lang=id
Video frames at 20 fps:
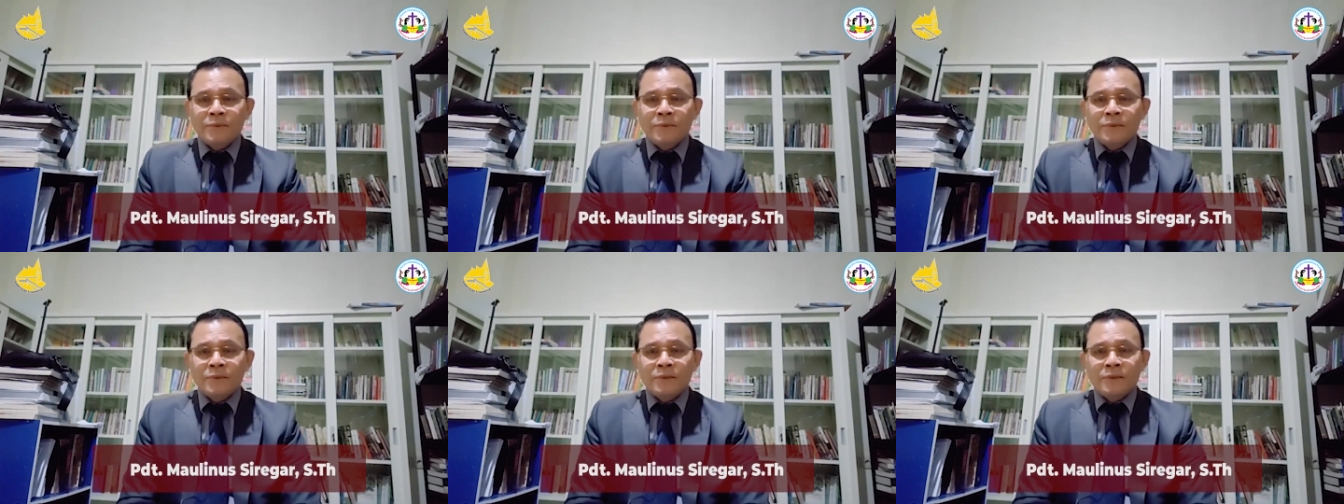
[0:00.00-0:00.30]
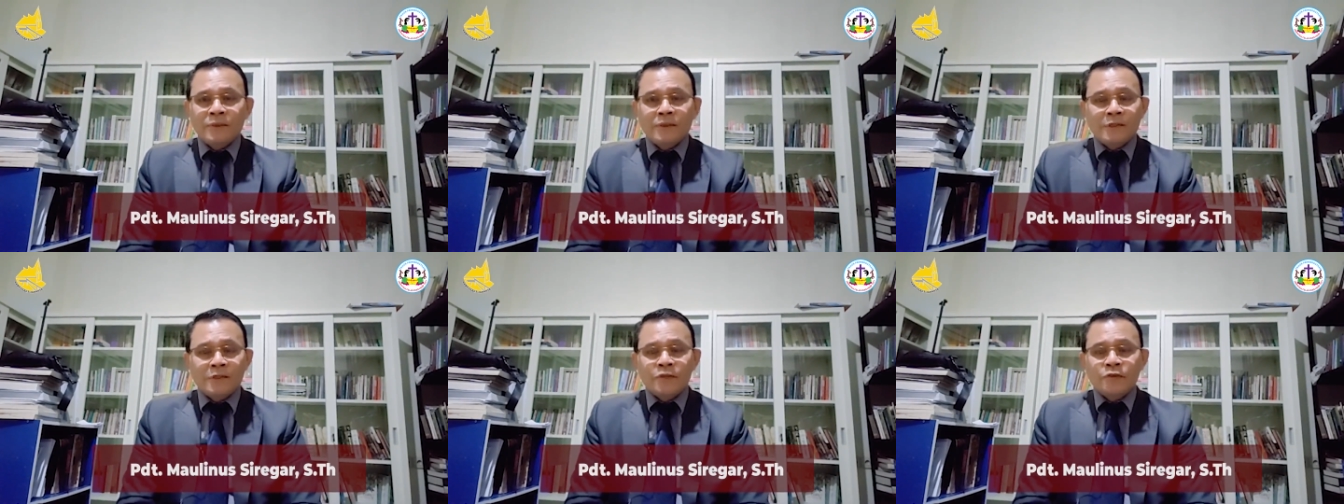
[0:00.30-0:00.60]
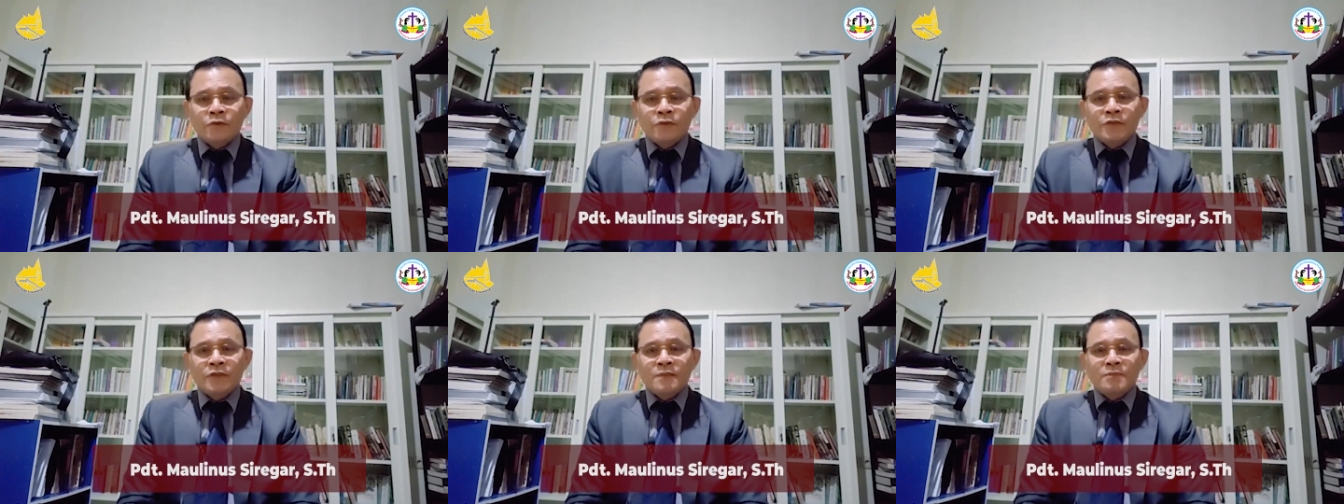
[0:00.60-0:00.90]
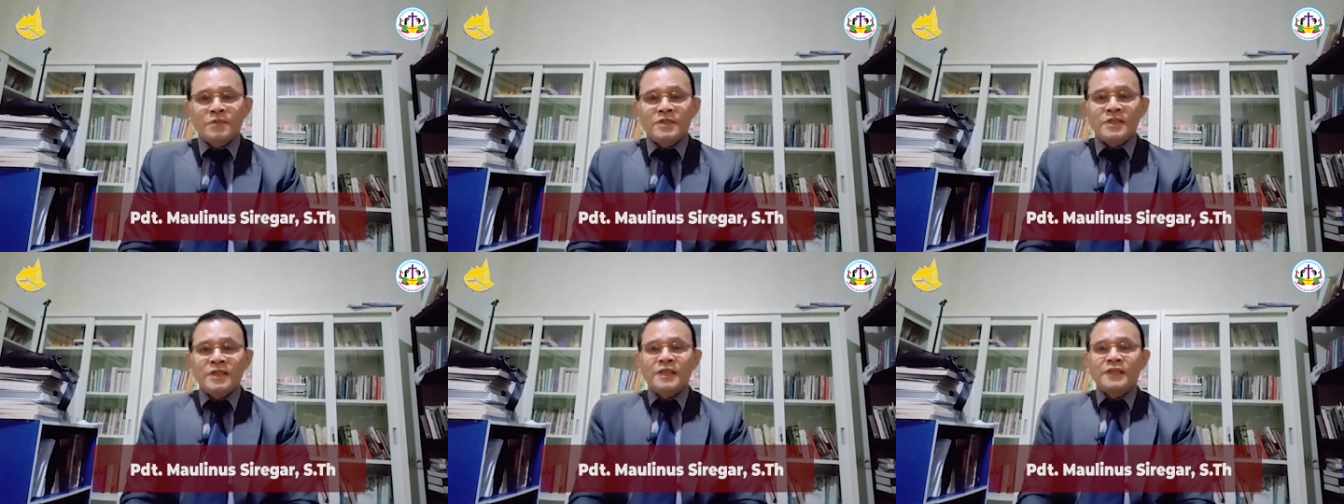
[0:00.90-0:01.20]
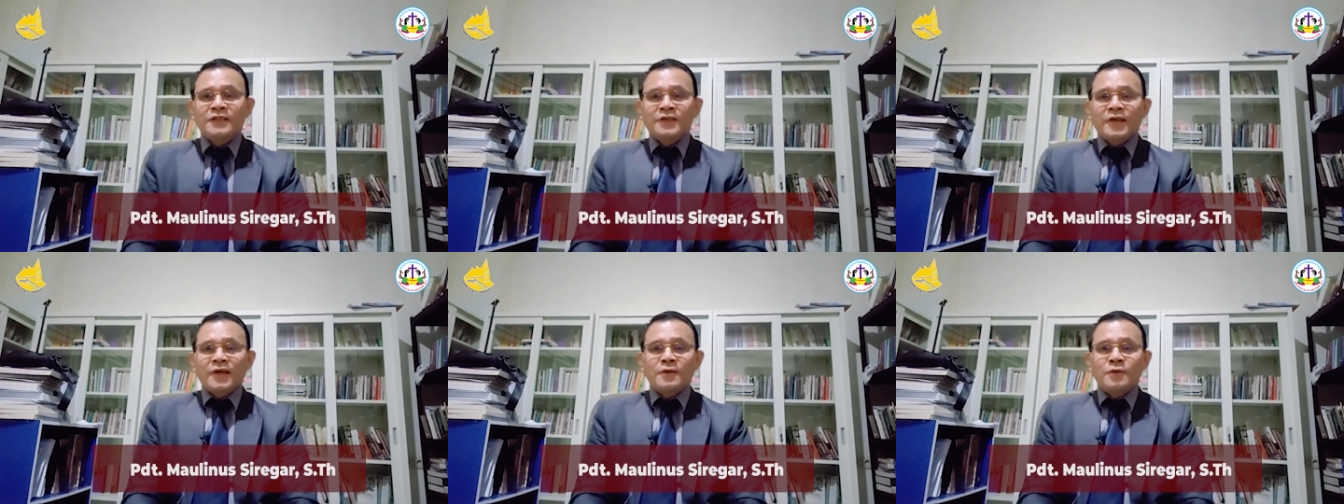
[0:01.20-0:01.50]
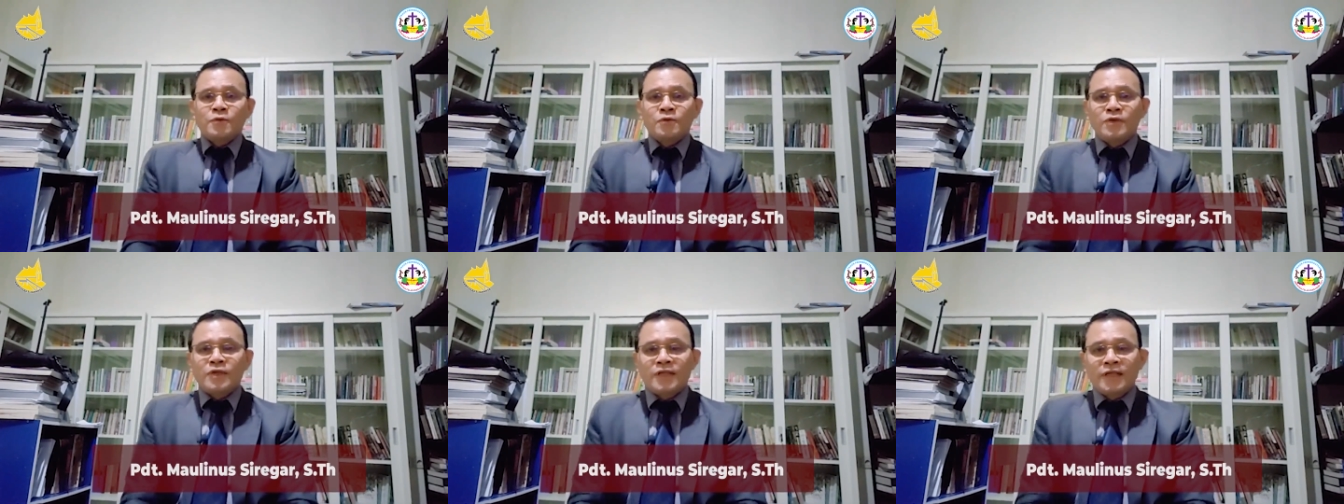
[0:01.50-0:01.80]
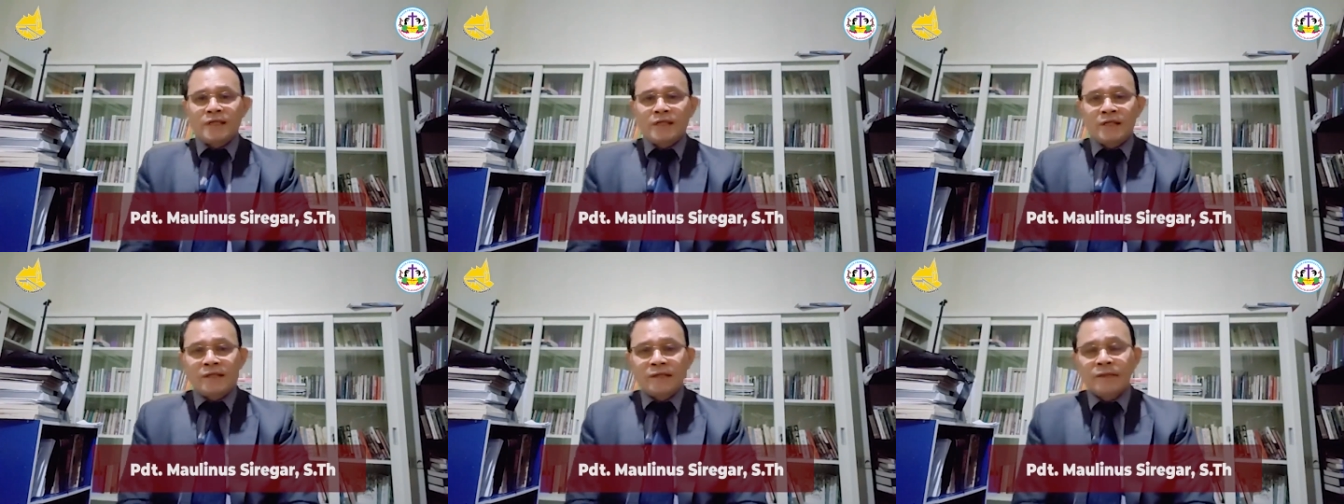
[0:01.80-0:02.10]
Kristus yang menjadi terang
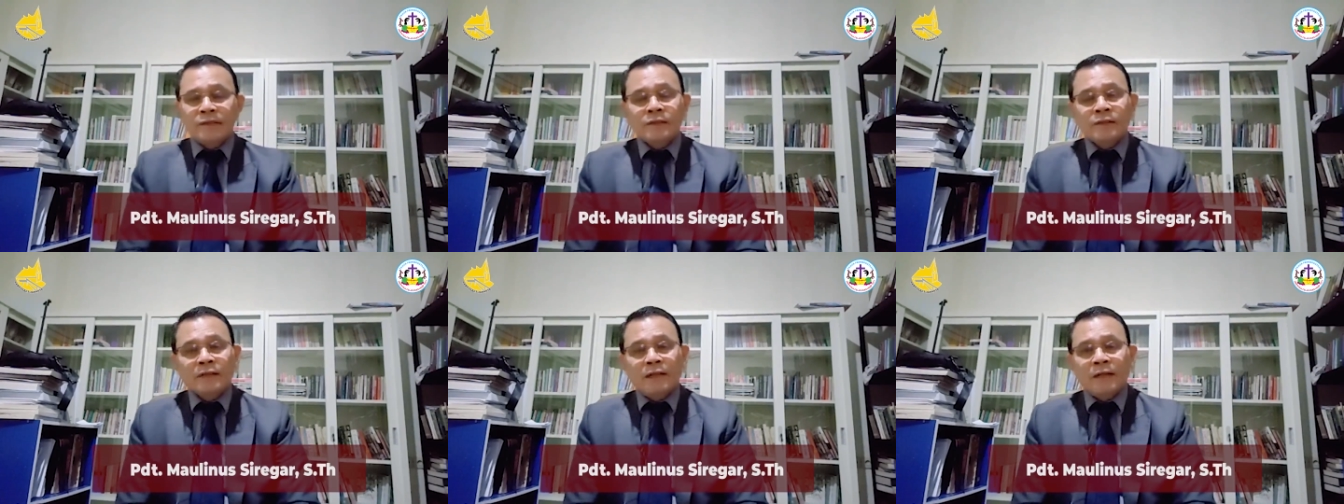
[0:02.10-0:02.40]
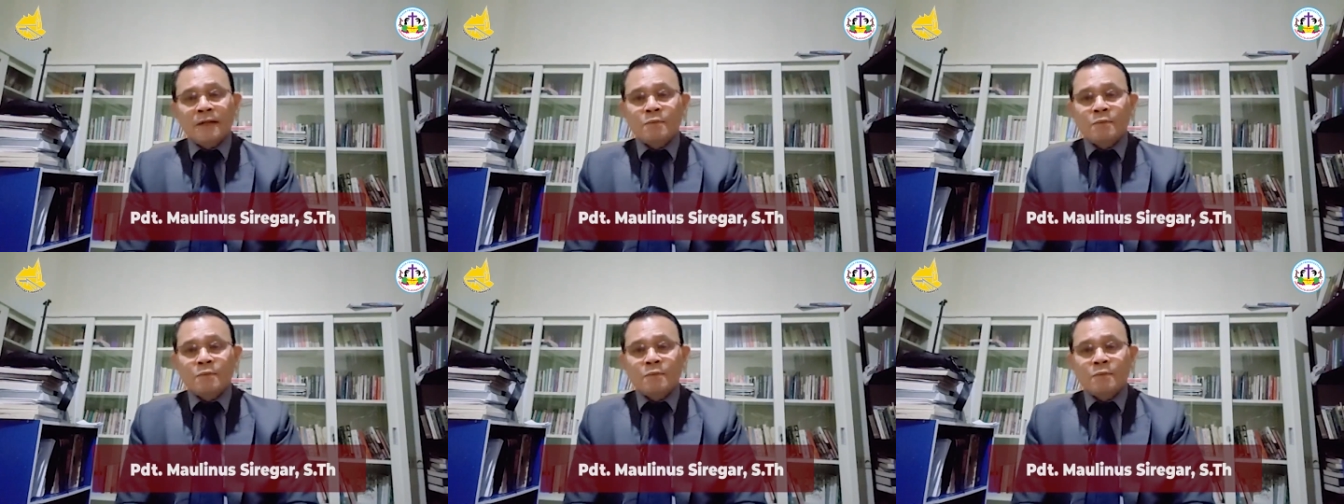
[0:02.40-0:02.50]
dunia telah